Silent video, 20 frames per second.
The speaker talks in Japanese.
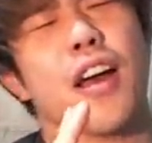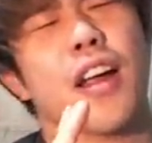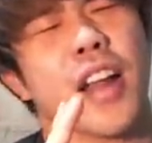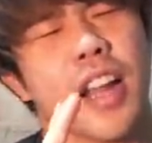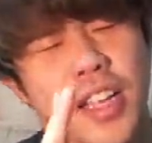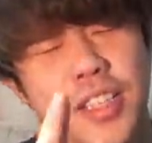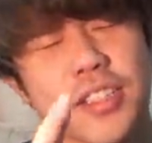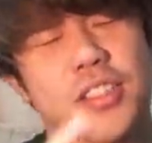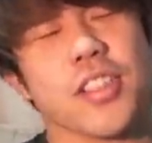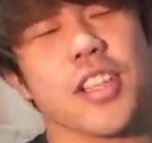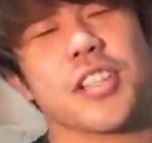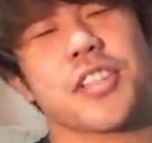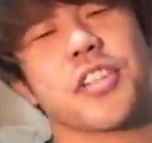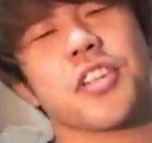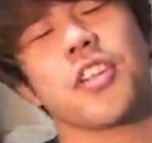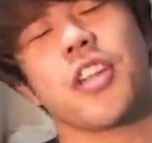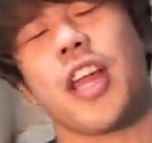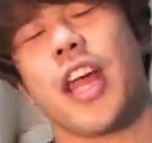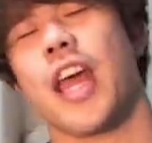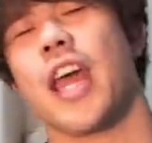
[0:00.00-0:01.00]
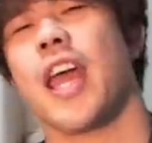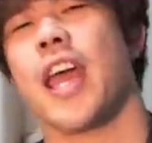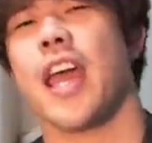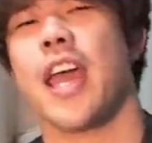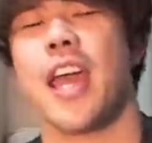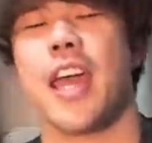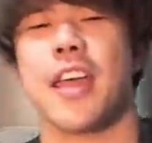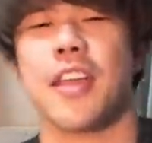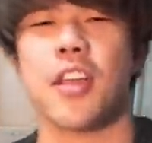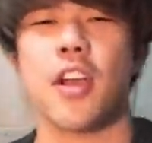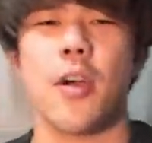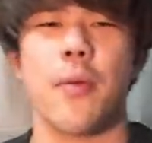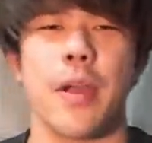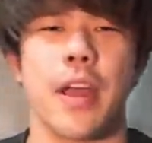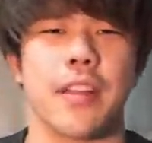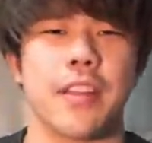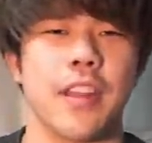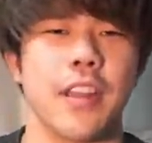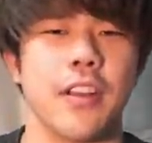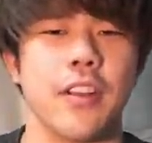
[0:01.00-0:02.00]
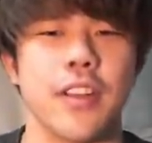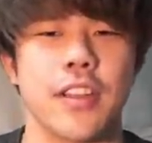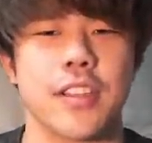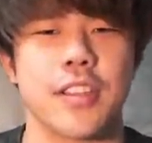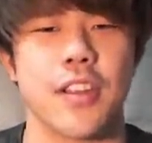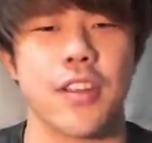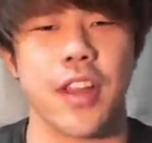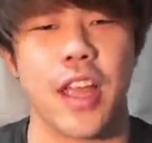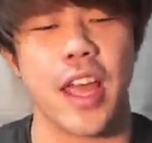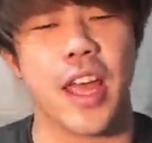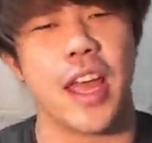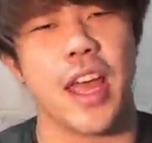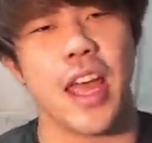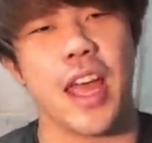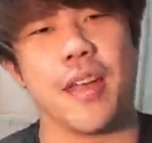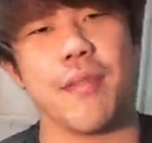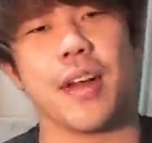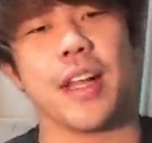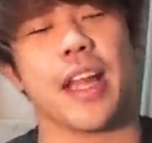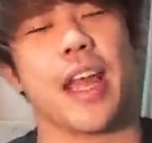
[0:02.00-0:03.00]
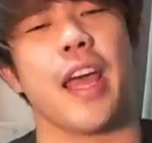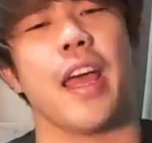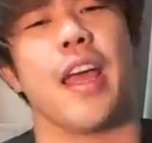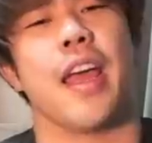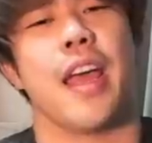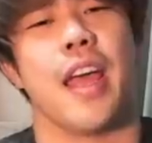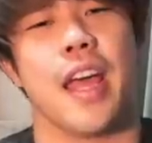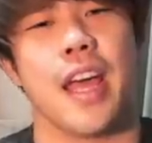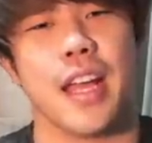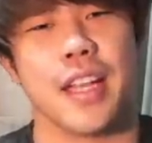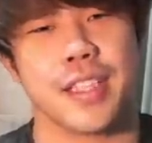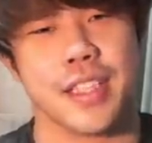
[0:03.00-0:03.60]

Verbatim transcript: はいてるんですよね。えー、今日もやっていくんですけどね。えー、今ね、えー、